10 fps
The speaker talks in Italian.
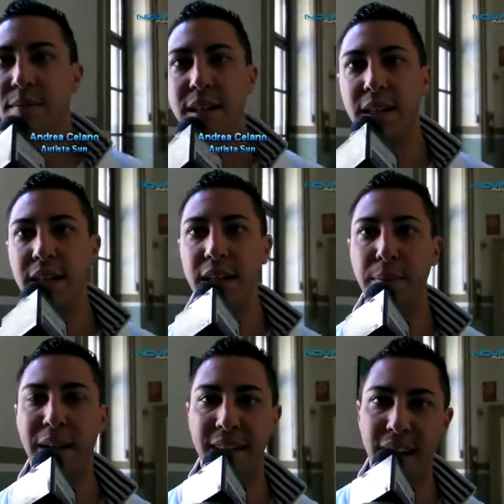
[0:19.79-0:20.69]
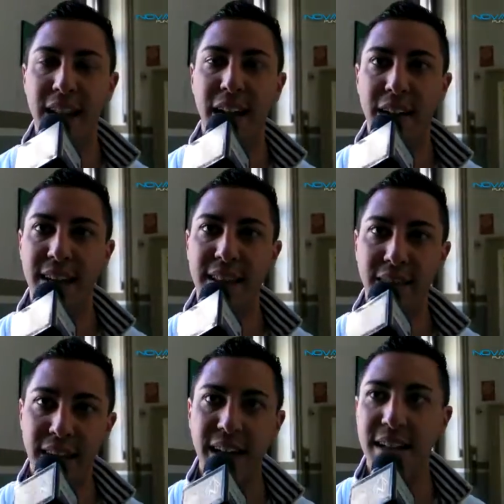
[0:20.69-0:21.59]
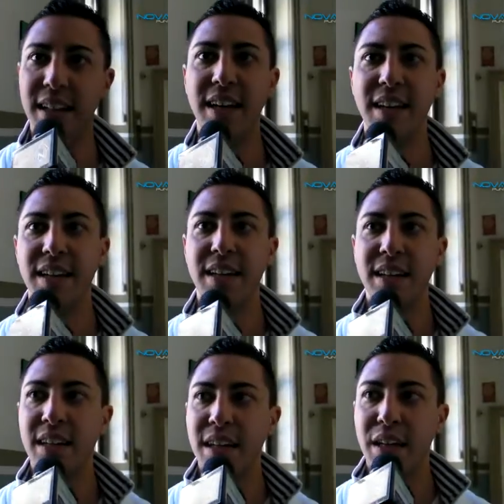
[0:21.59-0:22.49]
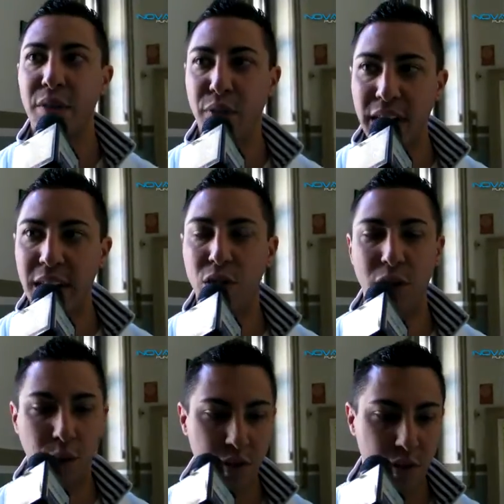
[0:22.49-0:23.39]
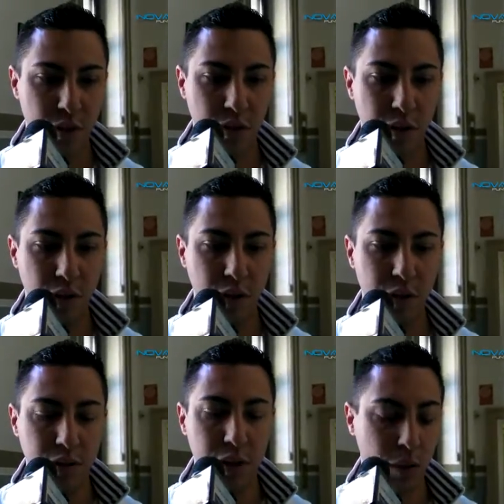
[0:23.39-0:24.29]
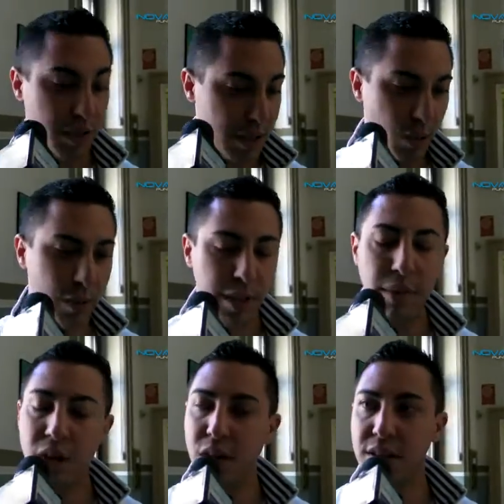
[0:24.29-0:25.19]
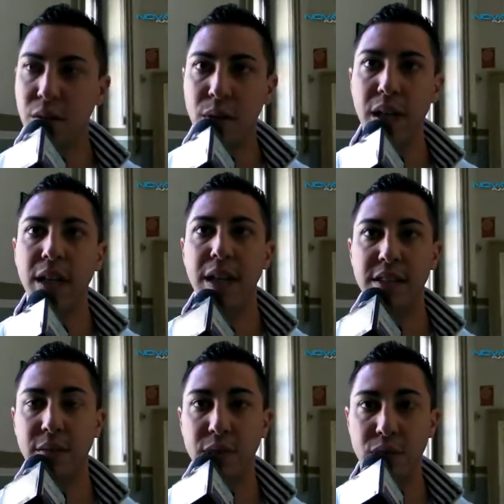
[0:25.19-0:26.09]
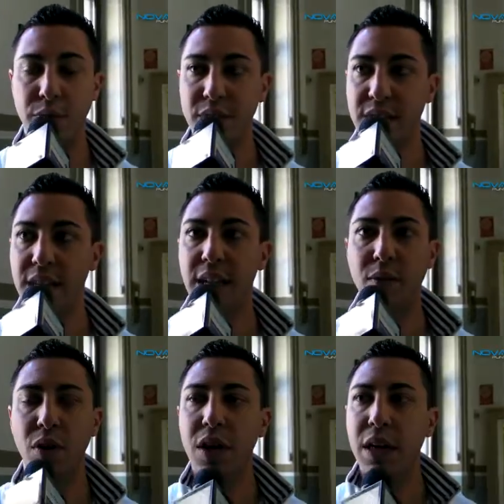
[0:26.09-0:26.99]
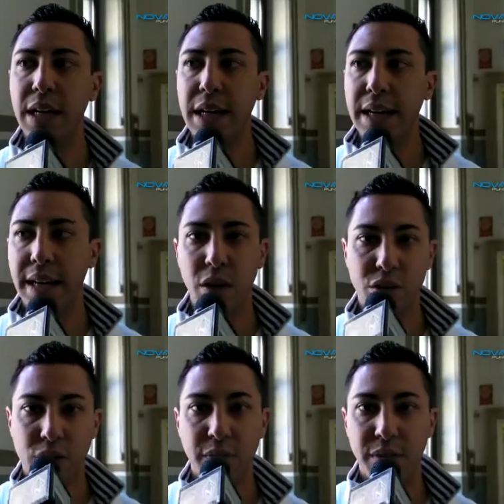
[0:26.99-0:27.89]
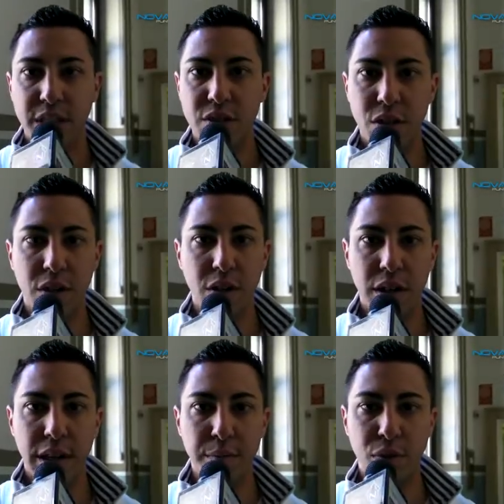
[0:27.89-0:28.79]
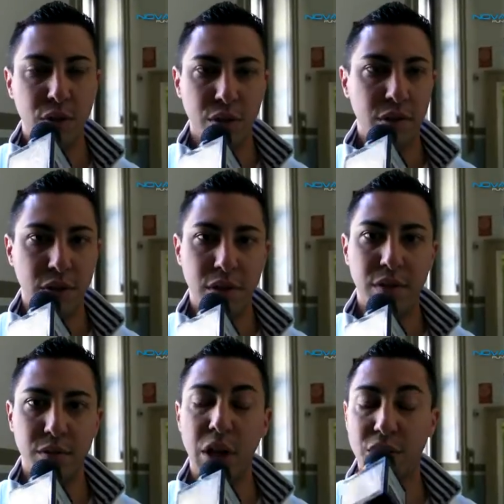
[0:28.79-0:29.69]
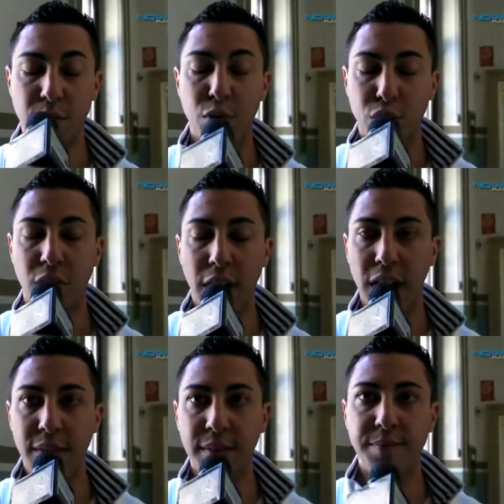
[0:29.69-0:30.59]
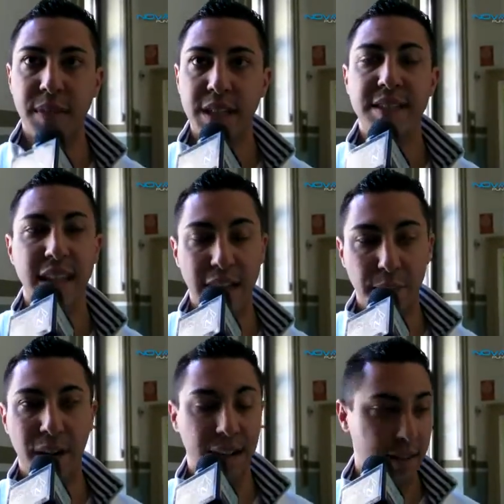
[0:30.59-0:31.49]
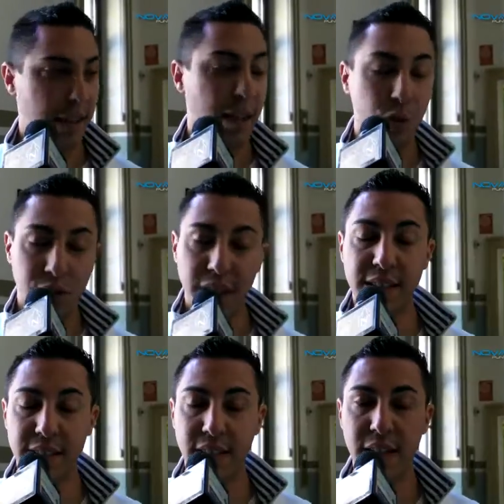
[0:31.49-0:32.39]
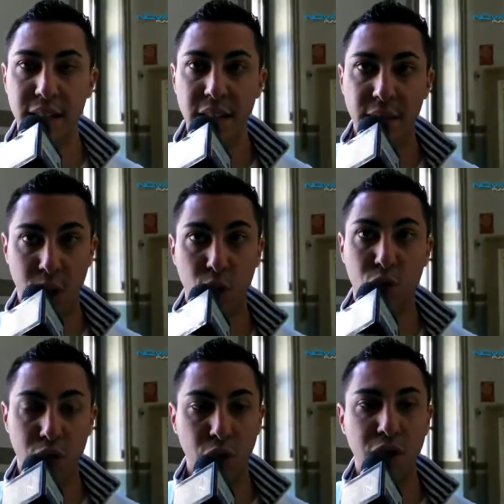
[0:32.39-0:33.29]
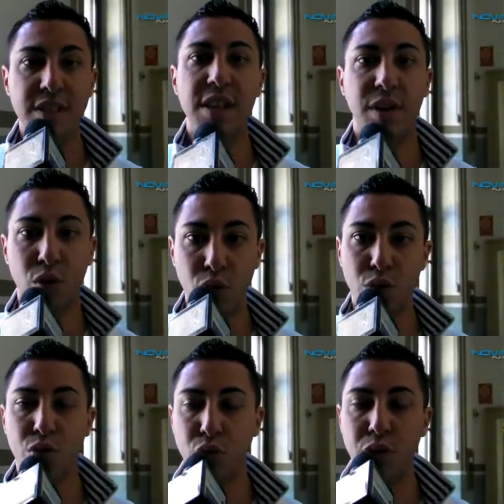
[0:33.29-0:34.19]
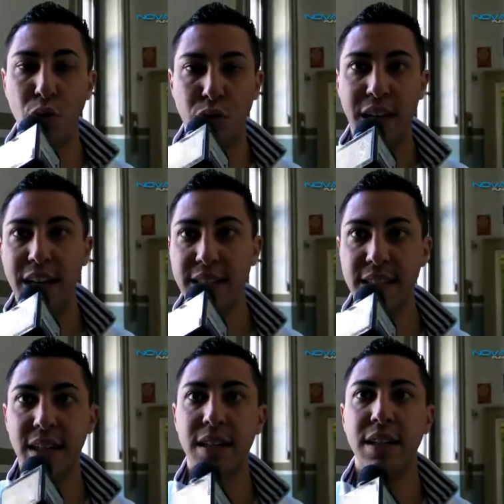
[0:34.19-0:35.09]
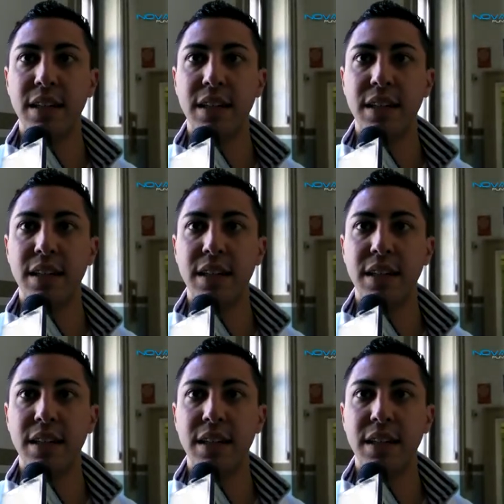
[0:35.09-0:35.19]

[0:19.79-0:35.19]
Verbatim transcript: Eh, a partire dalla navetta verde e finendo da, questo, da, questa ultima cosa qui, che è il servizio festivo, che a nostro avviso è molto, una cosa molto grave, sia da parte degli autisti, va contro gli autisti e va contro tutta l'utenza